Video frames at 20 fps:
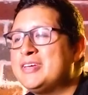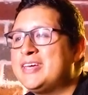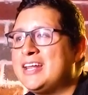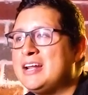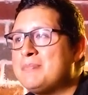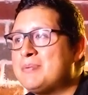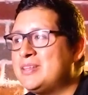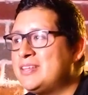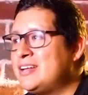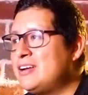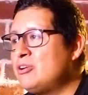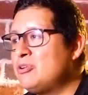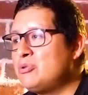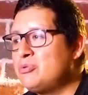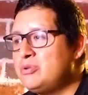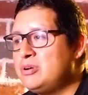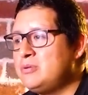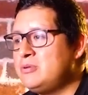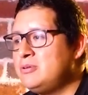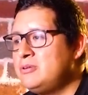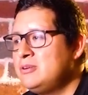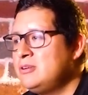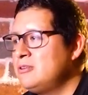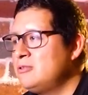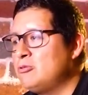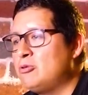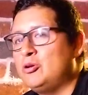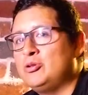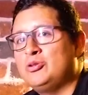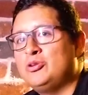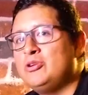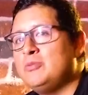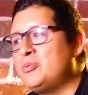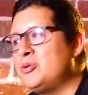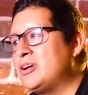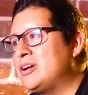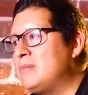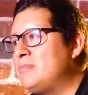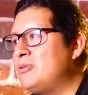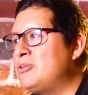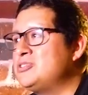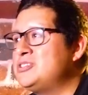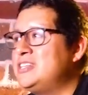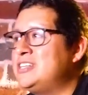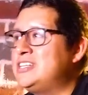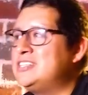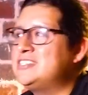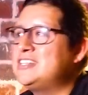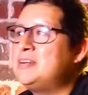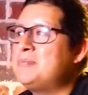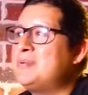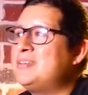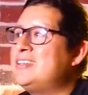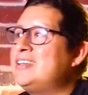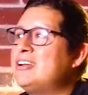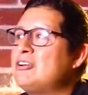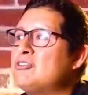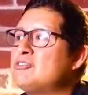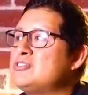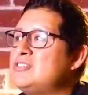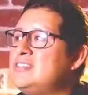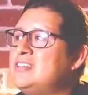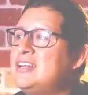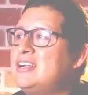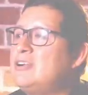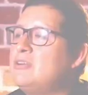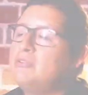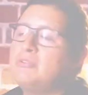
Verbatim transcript: alguien quiere aprender algo nuevo, cuando yo por ejemplo, no sé, quisiera aprender a cocinar